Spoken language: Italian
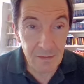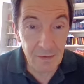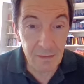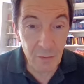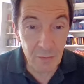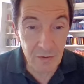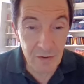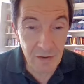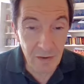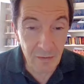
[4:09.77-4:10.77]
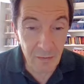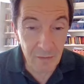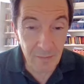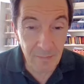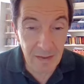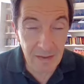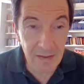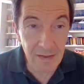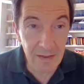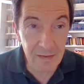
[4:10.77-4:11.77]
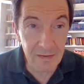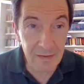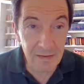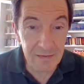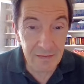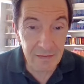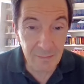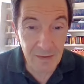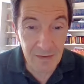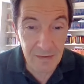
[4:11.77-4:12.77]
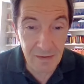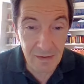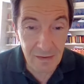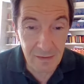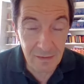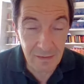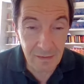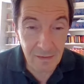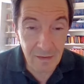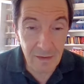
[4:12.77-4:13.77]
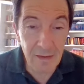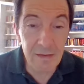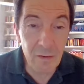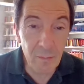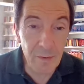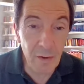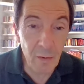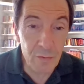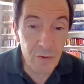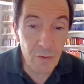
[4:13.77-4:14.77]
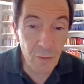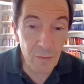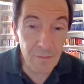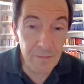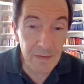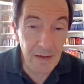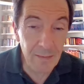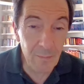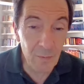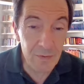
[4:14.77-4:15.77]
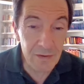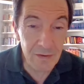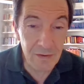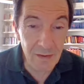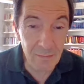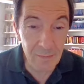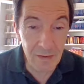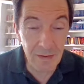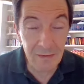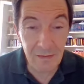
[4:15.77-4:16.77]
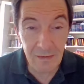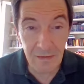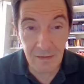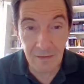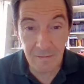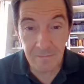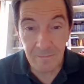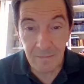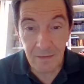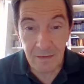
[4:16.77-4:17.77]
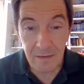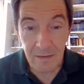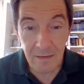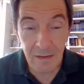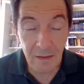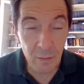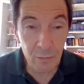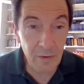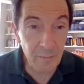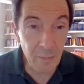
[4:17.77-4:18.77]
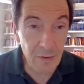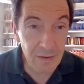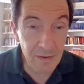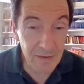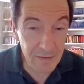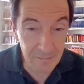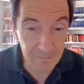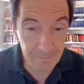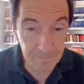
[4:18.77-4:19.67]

del dionisiaco, del baccanale, dell'estasi mistica e di come oggi noi viviamo questi temi antichi nella contemporaneità.